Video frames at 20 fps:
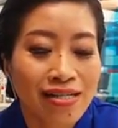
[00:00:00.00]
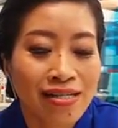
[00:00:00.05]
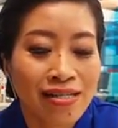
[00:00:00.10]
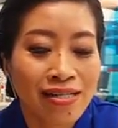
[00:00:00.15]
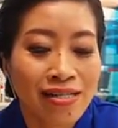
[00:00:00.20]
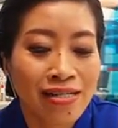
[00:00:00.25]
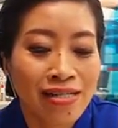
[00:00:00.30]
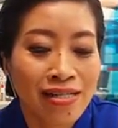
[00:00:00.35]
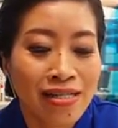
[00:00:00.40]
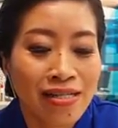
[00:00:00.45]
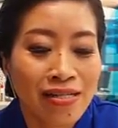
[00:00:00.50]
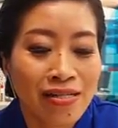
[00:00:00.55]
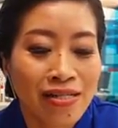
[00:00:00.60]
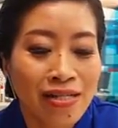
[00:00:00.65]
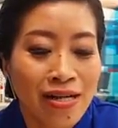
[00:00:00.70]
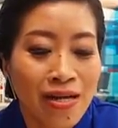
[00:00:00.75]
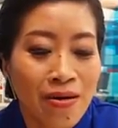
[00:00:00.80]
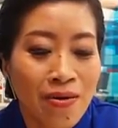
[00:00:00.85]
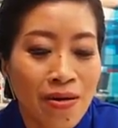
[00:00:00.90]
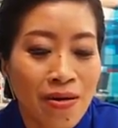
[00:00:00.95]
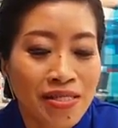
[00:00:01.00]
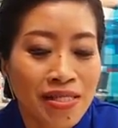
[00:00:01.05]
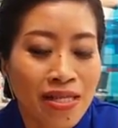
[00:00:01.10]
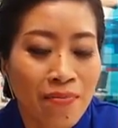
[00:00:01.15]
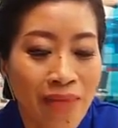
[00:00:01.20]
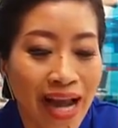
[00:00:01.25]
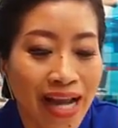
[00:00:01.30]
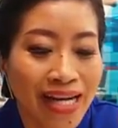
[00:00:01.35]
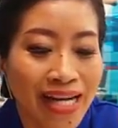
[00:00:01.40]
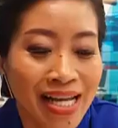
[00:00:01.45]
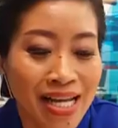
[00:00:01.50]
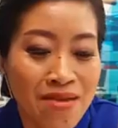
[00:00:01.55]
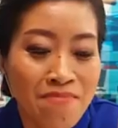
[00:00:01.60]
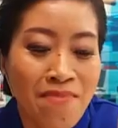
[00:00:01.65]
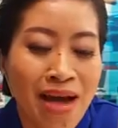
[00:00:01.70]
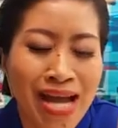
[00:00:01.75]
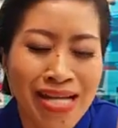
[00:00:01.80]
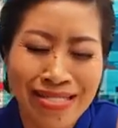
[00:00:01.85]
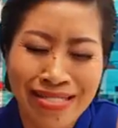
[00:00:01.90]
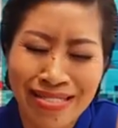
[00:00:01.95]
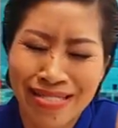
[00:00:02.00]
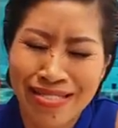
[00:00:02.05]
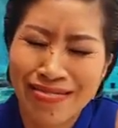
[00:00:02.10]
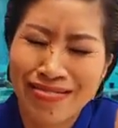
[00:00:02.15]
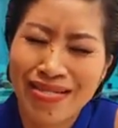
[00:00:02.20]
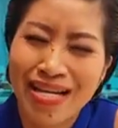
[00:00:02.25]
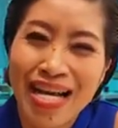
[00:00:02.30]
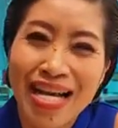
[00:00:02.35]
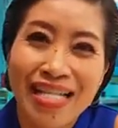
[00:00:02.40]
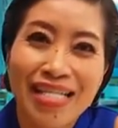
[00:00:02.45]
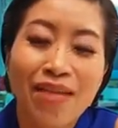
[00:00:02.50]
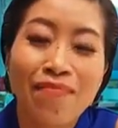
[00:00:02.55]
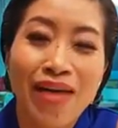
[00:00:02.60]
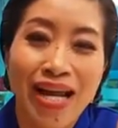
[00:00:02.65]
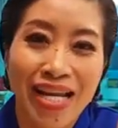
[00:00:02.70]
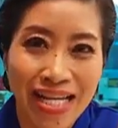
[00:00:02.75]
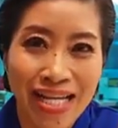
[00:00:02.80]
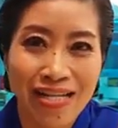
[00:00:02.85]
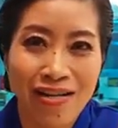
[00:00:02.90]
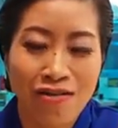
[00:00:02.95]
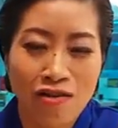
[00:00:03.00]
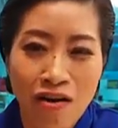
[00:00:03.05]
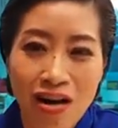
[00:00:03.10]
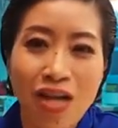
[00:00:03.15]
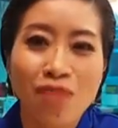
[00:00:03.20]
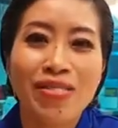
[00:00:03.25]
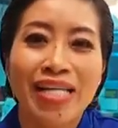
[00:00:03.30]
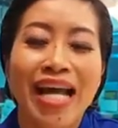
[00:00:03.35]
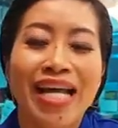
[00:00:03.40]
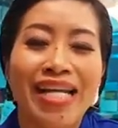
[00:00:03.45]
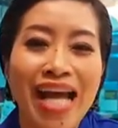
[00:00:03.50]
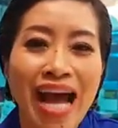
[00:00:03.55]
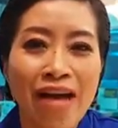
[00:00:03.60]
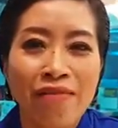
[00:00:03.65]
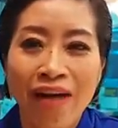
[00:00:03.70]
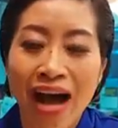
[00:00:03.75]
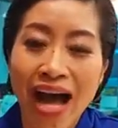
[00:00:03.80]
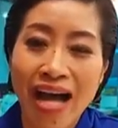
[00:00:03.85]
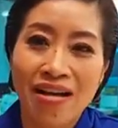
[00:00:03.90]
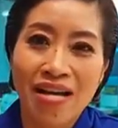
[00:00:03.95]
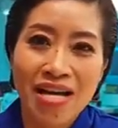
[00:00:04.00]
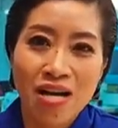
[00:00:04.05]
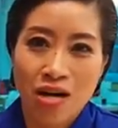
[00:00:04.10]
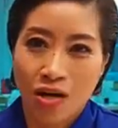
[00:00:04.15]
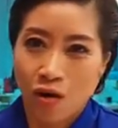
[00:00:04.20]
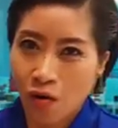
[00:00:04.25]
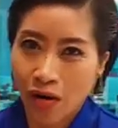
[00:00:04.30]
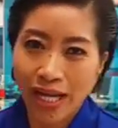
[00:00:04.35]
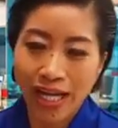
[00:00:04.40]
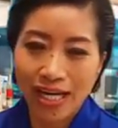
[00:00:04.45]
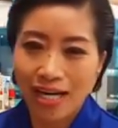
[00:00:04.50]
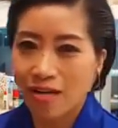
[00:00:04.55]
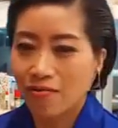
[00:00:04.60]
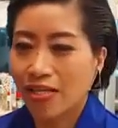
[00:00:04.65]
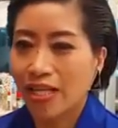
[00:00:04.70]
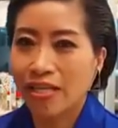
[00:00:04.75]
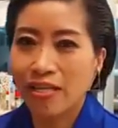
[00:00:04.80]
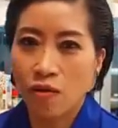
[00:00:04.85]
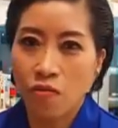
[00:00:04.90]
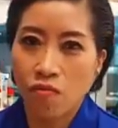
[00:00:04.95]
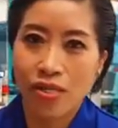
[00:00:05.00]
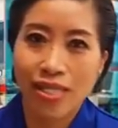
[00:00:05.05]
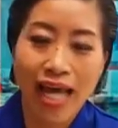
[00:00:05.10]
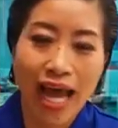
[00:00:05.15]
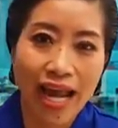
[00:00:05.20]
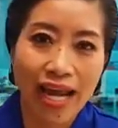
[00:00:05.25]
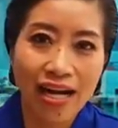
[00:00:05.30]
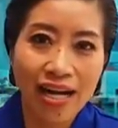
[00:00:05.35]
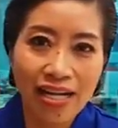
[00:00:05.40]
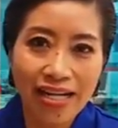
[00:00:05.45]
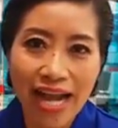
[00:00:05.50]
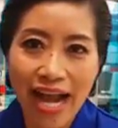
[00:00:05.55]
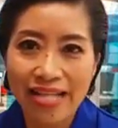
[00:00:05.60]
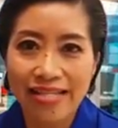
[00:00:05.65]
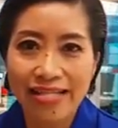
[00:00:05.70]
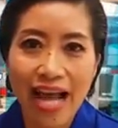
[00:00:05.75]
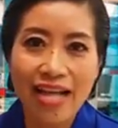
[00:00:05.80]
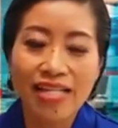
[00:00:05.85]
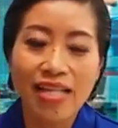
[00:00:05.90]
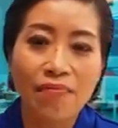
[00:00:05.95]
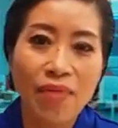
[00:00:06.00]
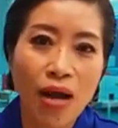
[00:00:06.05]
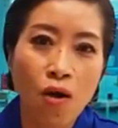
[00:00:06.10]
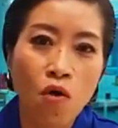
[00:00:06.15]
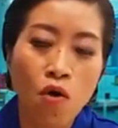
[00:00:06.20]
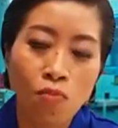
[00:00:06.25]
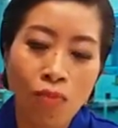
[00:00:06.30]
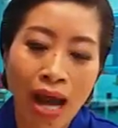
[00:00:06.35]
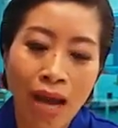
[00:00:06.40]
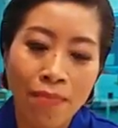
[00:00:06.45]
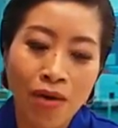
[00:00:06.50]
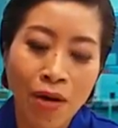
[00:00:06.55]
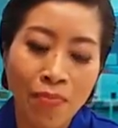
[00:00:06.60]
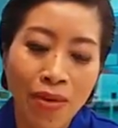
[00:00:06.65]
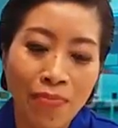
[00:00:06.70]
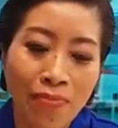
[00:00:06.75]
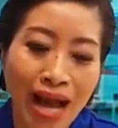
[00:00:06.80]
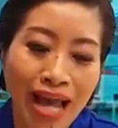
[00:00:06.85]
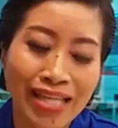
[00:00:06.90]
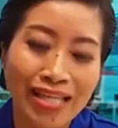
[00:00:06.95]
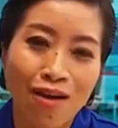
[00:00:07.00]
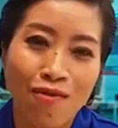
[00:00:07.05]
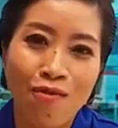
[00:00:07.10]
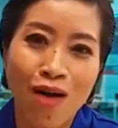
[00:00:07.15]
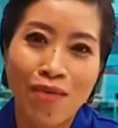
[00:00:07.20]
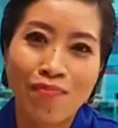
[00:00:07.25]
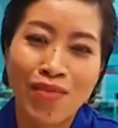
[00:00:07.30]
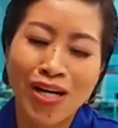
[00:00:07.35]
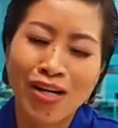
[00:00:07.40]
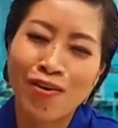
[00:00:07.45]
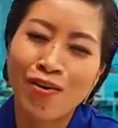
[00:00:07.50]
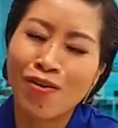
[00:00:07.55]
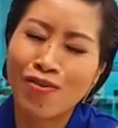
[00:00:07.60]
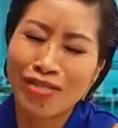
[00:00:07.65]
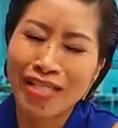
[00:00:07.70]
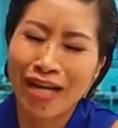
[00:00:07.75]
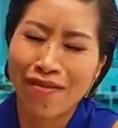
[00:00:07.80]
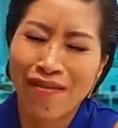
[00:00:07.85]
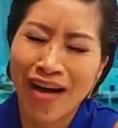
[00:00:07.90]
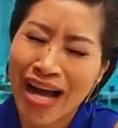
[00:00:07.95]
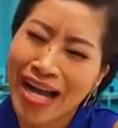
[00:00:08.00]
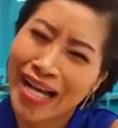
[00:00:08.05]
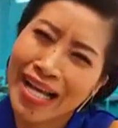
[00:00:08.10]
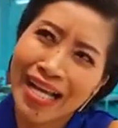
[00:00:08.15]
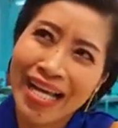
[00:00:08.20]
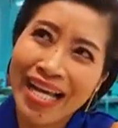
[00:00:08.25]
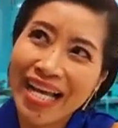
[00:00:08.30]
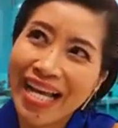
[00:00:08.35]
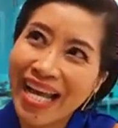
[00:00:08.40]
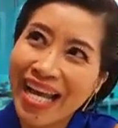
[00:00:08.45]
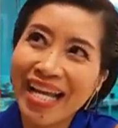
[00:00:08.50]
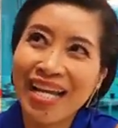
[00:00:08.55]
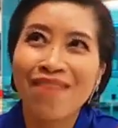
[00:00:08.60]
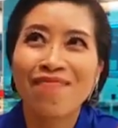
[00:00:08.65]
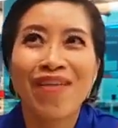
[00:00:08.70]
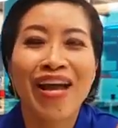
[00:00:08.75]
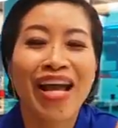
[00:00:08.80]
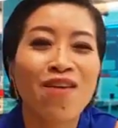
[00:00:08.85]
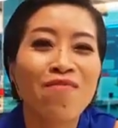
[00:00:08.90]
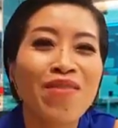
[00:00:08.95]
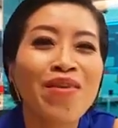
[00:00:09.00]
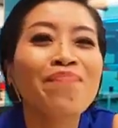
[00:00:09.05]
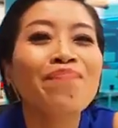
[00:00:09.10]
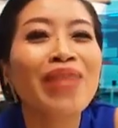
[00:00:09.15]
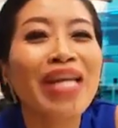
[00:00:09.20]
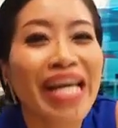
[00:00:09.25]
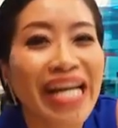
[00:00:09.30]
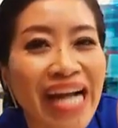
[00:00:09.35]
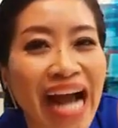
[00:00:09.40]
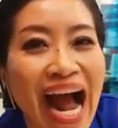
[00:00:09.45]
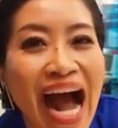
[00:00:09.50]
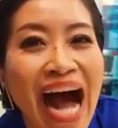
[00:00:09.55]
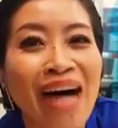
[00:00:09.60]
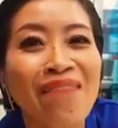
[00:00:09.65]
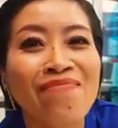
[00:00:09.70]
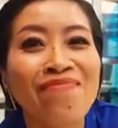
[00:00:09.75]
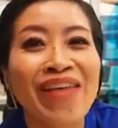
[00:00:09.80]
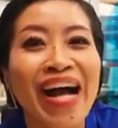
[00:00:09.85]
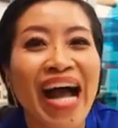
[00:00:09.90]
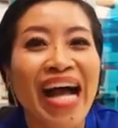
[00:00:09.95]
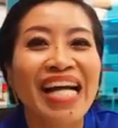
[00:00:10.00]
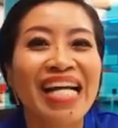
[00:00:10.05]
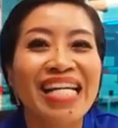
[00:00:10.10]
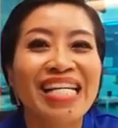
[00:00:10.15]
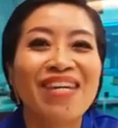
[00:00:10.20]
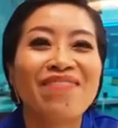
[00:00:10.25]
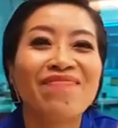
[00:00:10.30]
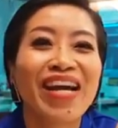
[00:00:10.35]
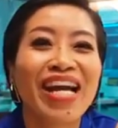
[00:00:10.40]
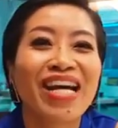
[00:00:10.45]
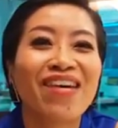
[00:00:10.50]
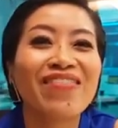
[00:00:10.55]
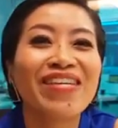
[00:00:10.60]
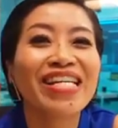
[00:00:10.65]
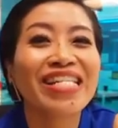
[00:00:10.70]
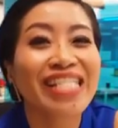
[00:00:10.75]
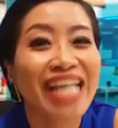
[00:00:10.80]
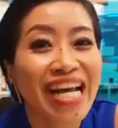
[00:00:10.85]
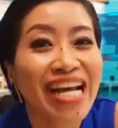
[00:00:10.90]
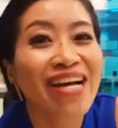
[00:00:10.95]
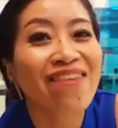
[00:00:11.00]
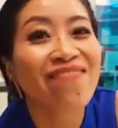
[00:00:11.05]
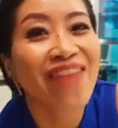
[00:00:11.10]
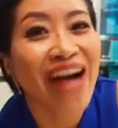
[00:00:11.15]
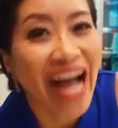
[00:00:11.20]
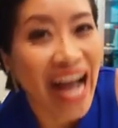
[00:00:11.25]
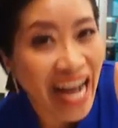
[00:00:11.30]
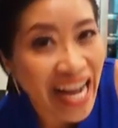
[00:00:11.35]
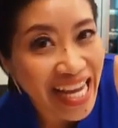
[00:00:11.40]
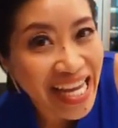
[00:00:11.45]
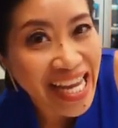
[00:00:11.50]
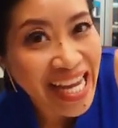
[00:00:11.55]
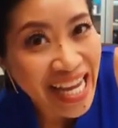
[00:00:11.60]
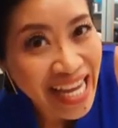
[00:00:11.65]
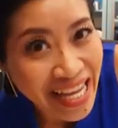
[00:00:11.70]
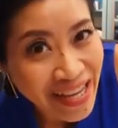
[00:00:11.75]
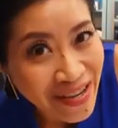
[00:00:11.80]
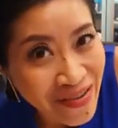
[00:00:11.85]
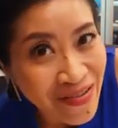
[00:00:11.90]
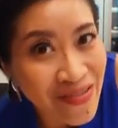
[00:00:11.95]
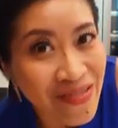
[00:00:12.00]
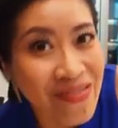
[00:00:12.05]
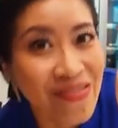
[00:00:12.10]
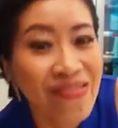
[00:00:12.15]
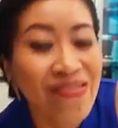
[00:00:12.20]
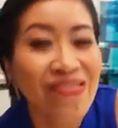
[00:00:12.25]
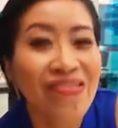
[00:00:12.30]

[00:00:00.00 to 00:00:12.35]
เออสมัยนี้มันสมัยนี้ก็เข้าใจได้ว่า โอ้ยเราจะสงสัยเรื่องการตั้งสมาคมลับ แล้วเป็นภัยต่อความมั่นคงแต่ว่า เอ๊ะทำไมเขาไม่เปลี่ยนคำอ่ะทำไมเขายังใช้คำว่าอังยี่อยู่